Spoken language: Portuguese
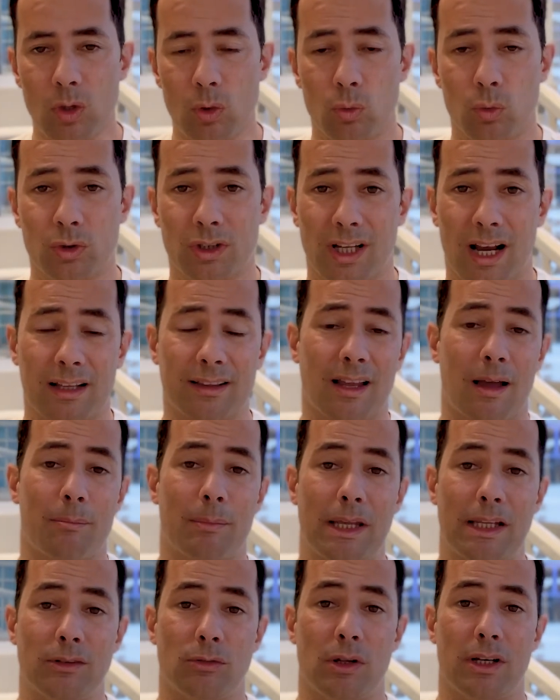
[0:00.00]
o
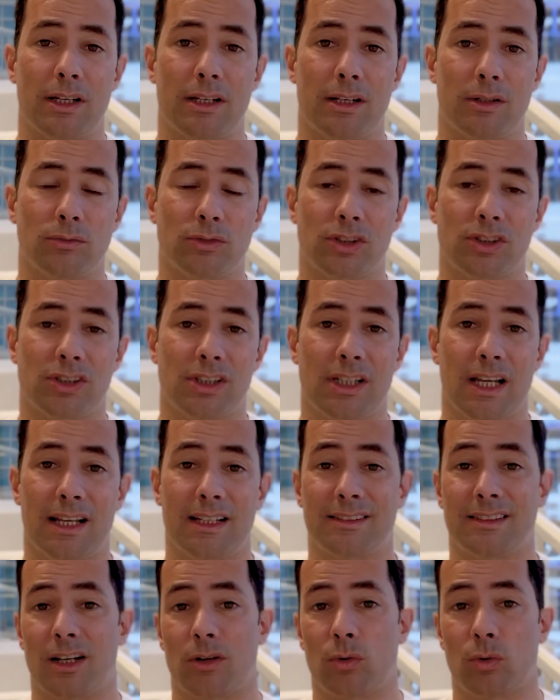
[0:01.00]
tratamento ele não se
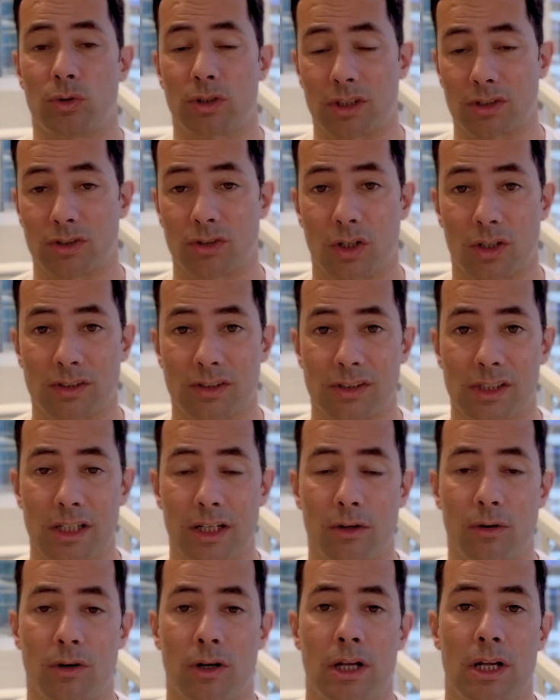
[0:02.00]
executa
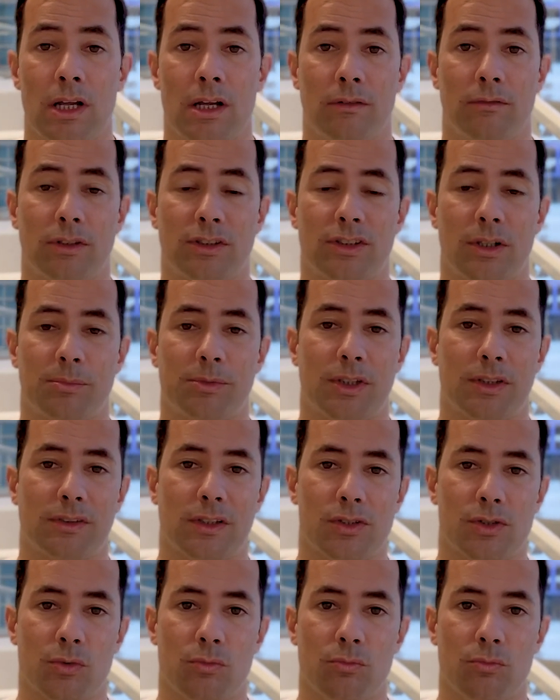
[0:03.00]
sozinho. Você precisa de um